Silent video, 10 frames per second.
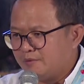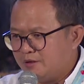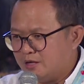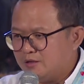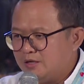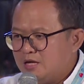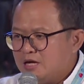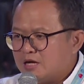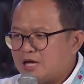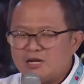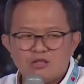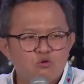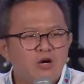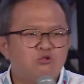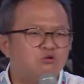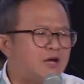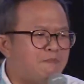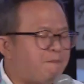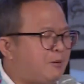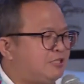Ya, karena Tuhan sudah
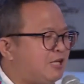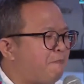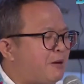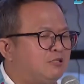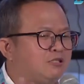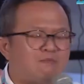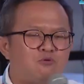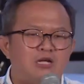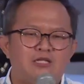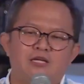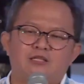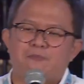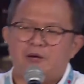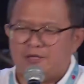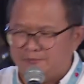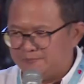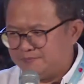mempersiapkan semuanya yang terbaik.